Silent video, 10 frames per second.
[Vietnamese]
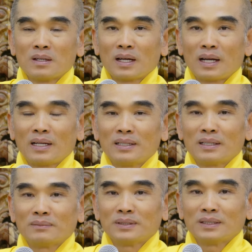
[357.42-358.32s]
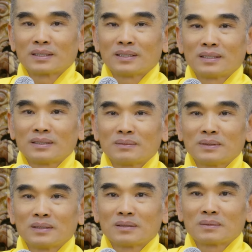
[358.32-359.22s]
ai làm việc nó giống
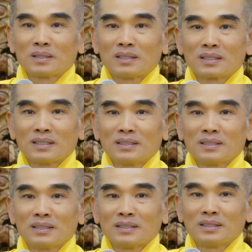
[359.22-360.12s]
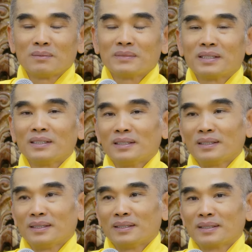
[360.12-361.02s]
như cũng có cái nhiệm
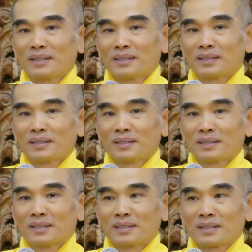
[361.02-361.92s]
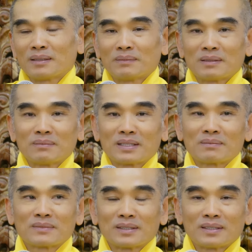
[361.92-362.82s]
kỳ làm 5
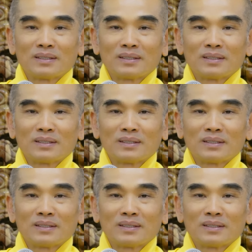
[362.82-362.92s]
năm rồi